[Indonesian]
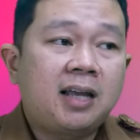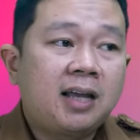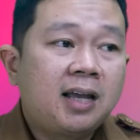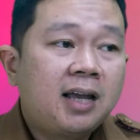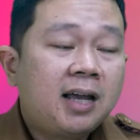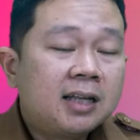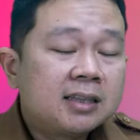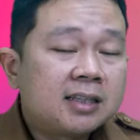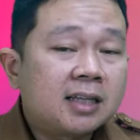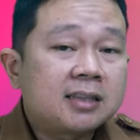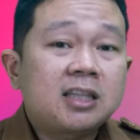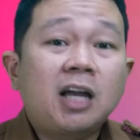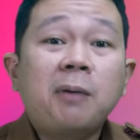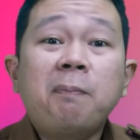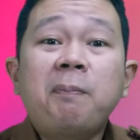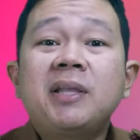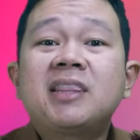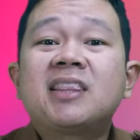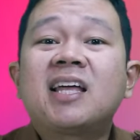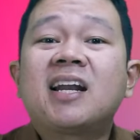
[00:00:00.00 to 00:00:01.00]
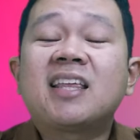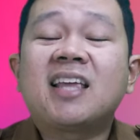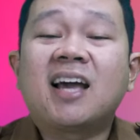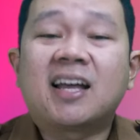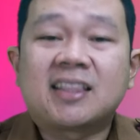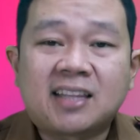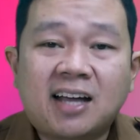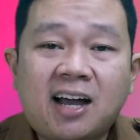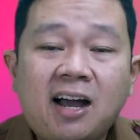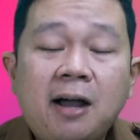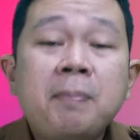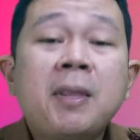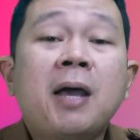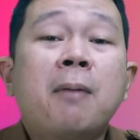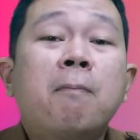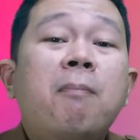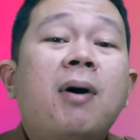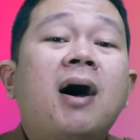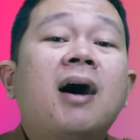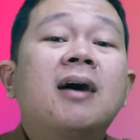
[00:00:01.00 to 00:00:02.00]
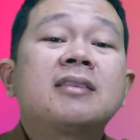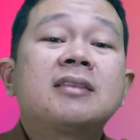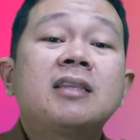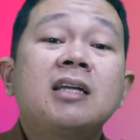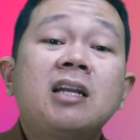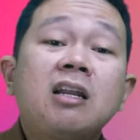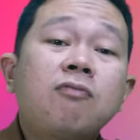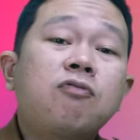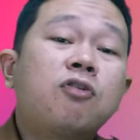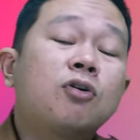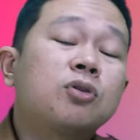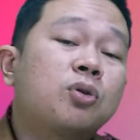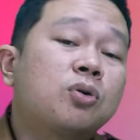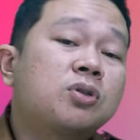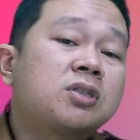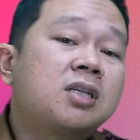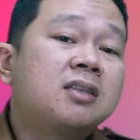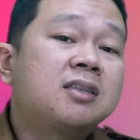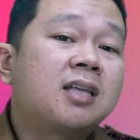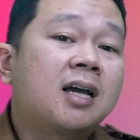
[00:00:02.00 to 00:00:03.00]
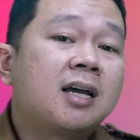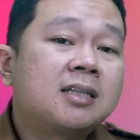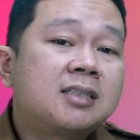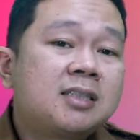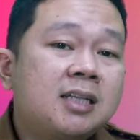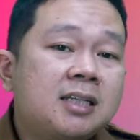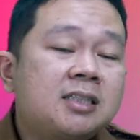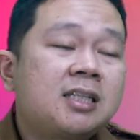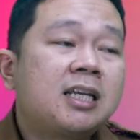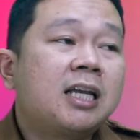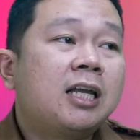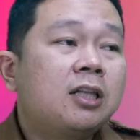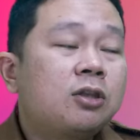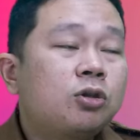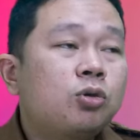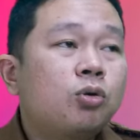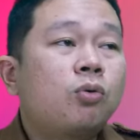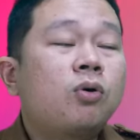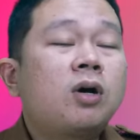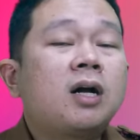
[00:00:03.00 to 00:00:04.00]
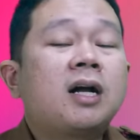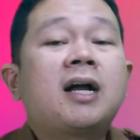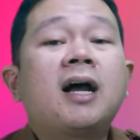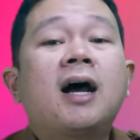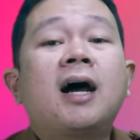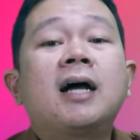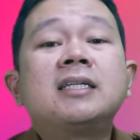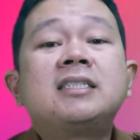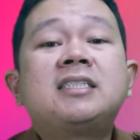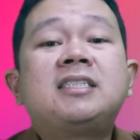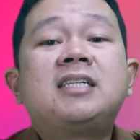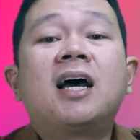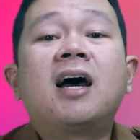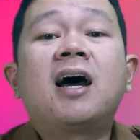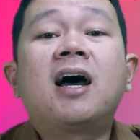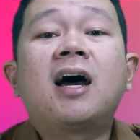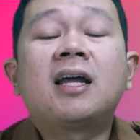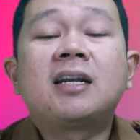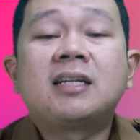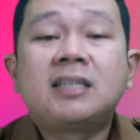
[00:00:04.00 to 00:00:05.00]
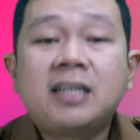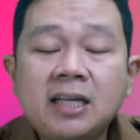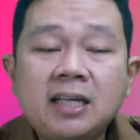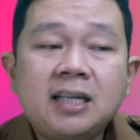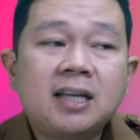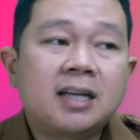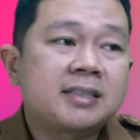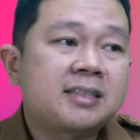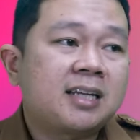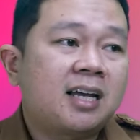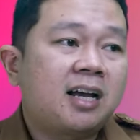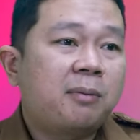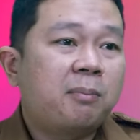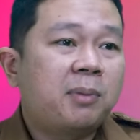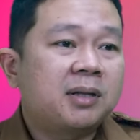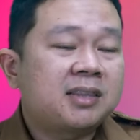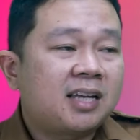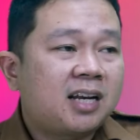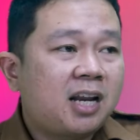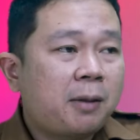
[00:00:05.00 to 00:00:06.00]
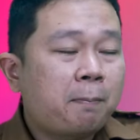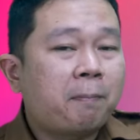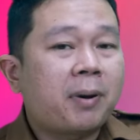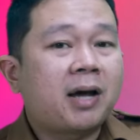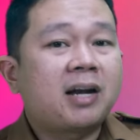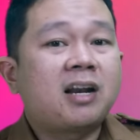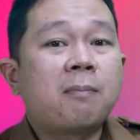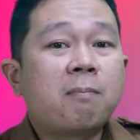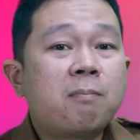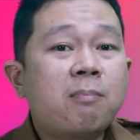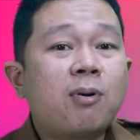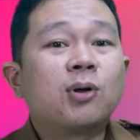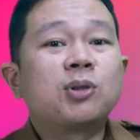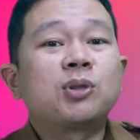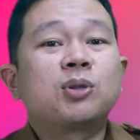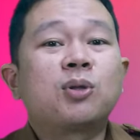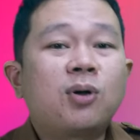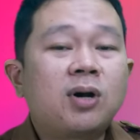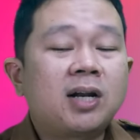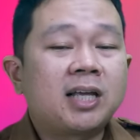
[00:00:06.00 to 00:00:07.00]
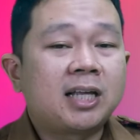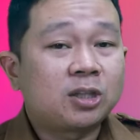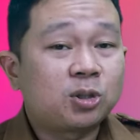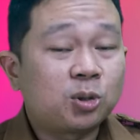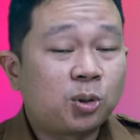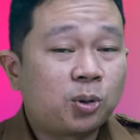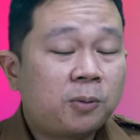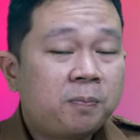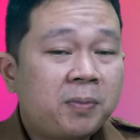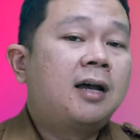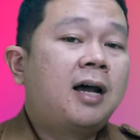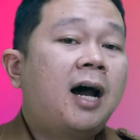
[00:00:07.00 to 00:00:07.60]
Tetapi ternyata bakteri fotosintesis itu nggak jadi ya sahabat tani pada botol itu.